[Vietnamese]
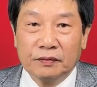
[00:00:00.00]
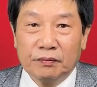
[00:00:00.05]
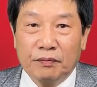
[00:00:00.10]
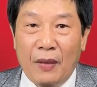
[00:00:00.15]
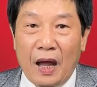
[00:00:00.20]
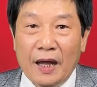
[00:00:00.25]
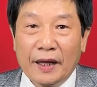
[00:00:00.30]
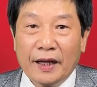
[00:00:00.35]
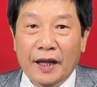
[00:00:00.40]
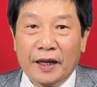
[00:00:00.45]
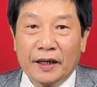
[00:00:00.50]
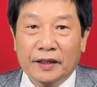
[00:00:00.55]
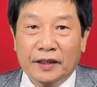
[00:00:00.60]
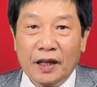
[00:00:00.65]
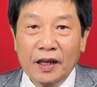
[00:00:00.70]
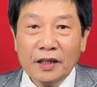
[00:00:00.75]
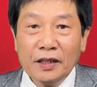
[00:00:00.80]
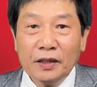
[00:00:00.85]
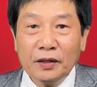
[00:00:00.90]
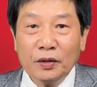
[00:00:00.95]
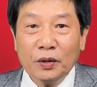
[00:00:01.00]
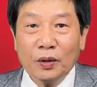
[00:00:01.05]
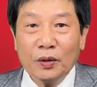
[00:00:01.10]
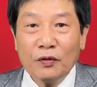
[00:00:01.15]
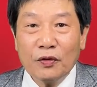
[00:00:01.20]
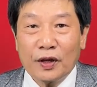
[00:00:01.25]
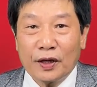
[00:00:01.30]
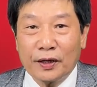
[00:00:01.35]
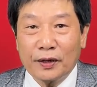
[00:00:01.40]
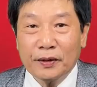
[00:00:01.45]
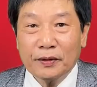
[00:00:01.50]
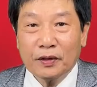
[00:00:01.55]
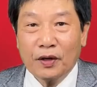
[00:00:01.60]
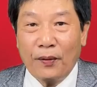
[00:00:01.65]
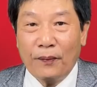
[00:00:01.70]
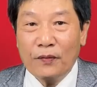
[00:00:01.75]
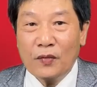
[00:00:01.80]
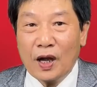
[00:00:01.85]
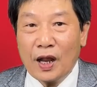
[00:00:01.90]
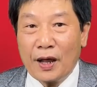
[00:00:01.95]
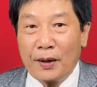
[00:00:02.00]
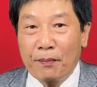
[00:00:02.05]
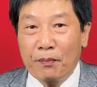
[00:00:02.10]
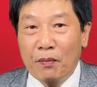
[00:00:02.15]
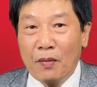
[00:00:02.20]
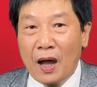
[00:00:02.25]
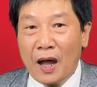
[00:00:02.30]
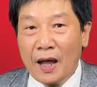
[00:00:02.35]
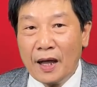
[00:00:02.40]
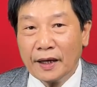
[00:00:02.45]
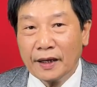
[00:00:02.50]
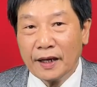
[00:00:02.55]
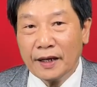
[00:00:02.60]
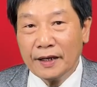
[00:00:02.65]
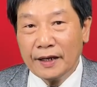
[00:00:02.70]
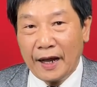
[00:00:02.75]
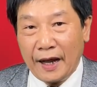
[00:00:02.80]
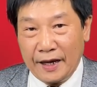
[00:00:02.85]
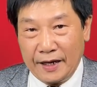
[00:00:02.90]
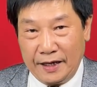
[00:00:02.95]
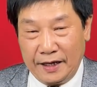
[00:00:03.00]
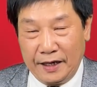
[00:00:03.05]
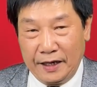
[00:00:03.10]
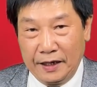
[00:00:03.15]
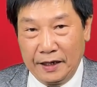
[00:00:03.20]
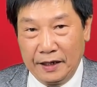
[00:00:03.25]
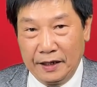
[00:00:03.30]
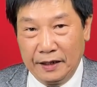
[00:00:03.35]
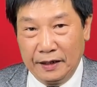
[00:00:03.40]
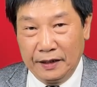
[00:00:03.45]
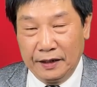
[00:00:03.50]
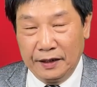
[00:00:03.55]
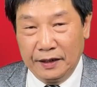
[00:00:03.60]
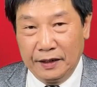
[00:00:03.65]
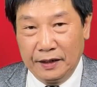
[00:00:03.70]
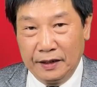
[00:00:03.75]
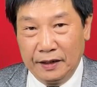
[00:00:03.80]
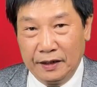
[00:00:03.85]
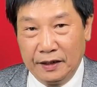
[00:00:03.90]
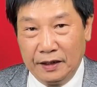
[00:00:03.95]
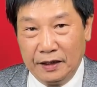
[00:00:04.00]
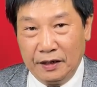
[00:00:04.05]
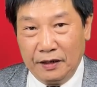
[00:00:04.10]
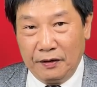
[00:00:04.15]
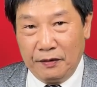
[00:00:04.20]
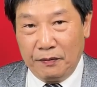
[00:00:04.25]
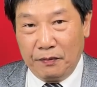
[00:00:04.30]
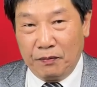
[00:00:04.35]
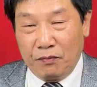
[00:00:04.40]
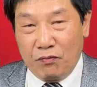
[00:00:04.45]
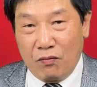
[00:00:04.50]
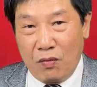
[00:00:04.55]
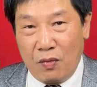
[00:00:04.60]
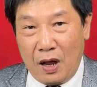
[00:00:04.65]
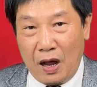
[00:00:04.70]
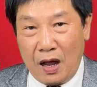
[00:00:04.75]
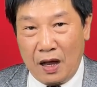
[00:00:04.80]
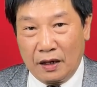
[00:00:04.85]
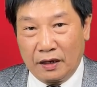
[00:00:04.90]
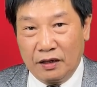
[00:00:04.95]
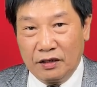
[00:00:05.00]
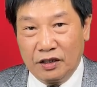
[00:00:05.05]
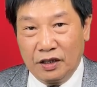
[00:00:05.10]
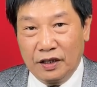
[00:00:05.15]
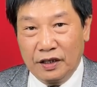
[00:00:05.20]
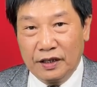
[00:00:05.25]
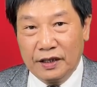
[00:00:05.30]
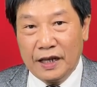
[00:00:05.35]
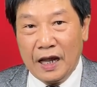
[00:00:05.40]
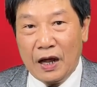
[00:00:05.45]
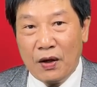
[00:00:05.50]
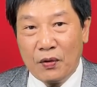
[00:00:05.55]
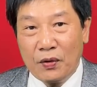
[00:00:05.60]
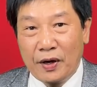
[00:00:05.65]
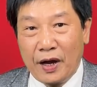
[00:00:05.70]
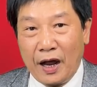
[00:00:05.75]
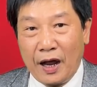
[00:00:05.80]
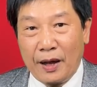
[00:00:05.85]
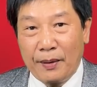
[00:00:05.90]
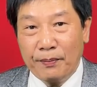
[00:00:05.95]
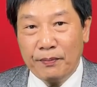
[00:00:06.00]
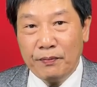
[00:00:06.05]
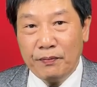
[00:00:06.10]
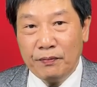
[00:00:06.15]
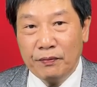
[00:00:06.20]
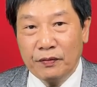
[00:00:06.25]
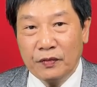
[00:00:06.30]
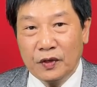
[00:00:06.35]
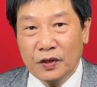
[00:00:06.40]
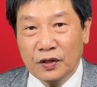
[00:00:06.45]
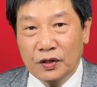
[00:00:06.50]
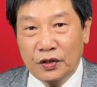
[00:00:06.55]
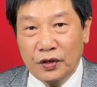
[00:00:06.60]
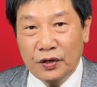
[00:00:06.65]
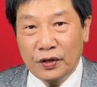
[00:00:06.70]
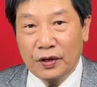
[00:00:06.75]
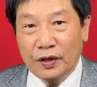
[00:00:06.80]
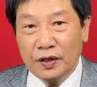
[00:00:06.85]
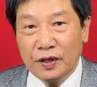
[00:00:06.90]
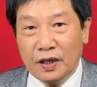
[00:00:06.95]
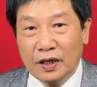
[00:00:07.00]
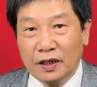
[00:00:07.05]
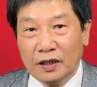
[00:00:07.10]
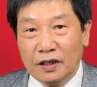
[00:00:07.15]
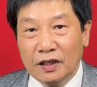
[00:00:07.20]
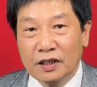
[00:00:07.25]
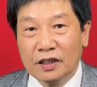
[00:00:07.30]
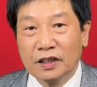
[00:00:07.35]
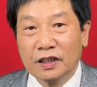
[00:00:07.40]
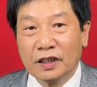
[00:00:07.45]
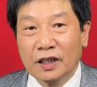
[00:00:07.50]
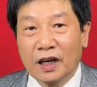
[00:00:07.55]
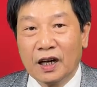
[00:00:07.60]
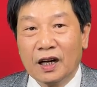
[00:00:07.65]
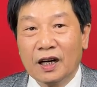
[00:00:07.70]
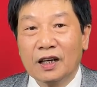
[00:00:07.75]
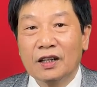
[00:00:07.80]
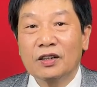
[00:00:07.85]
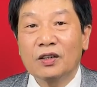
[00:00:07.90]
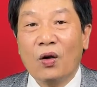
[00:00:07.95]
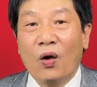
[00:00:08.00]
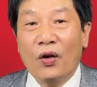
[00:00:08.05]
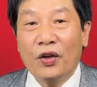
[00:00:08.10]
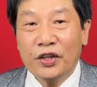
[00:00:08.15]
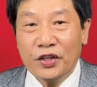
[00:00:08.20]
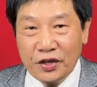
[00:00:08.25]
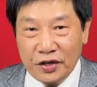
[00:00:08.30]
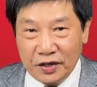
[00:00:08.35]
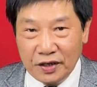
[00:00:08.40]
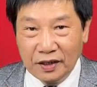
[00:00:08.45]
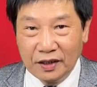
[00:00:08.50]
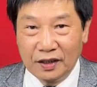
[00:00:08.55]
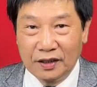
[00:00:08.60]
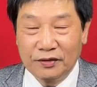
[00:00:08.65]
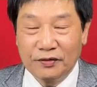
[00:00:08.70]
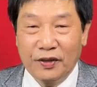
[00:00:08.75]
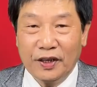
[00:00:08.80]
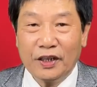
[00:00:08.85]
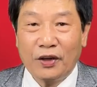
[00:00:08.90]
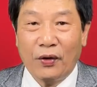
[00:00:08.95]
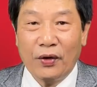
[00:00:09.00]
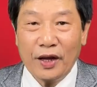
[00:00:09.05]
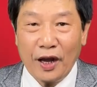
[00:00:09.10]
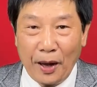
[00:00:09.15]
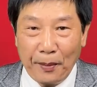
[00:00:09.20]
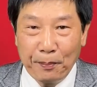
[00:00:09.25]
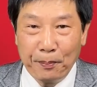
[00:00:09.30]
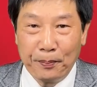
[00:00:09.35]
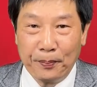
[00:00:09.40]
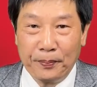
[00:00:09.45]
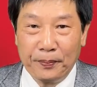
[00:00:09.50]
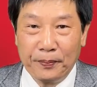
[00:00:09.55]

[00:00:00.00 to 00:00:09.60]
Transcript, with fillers: ba ngày Tết đó thưa quý vị cũng là ba cái ngày mà cái sự giao cảm giữa những người ở cõi dương với cõi âm